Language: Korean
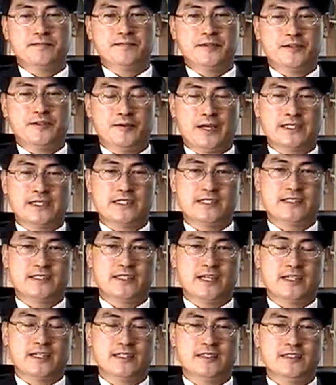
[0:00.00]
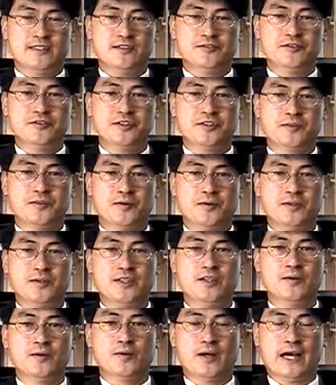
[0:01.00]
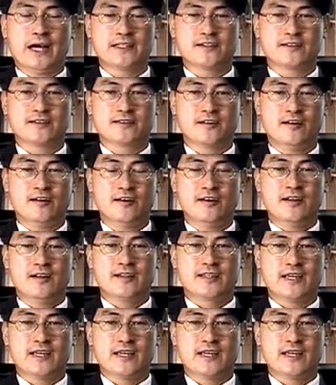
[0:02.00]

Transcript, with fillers: 필요하실 시에는 수시로 이용하셔서